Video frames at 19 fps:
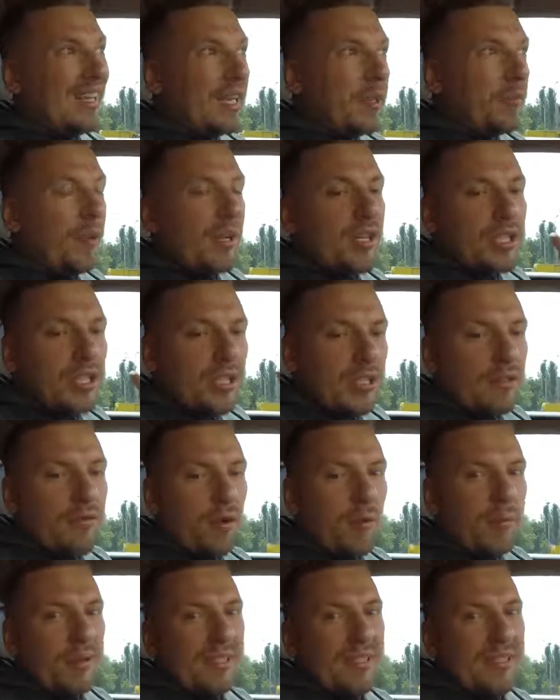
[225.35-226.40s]
И
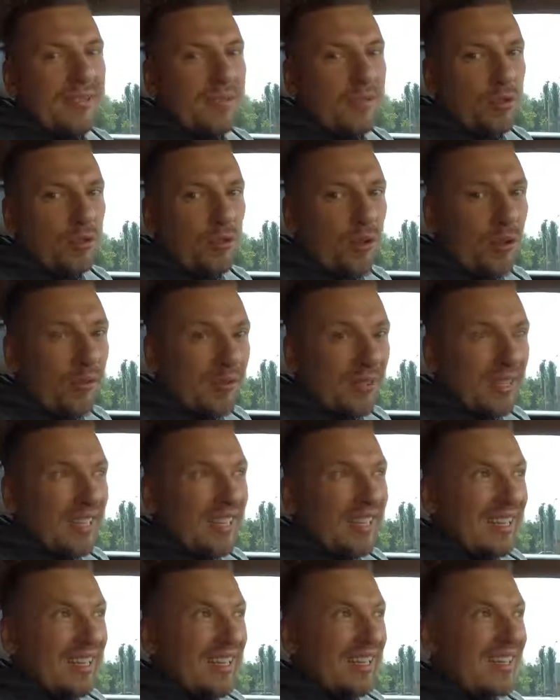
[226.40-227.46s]
большинство продавцов,
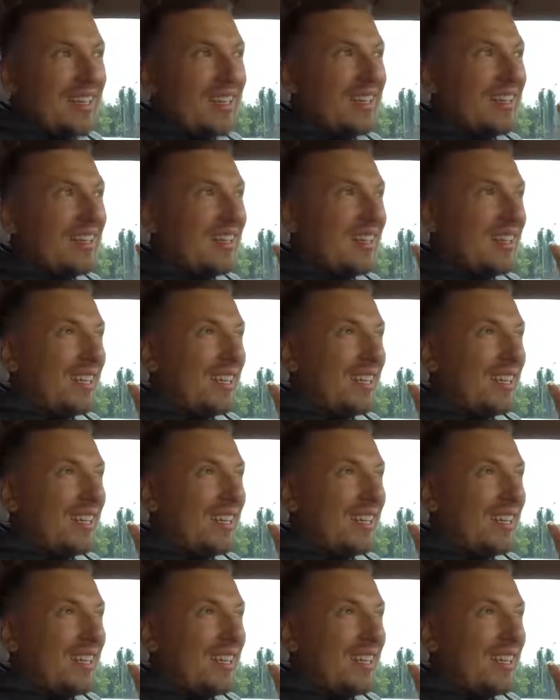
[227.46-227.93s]
э,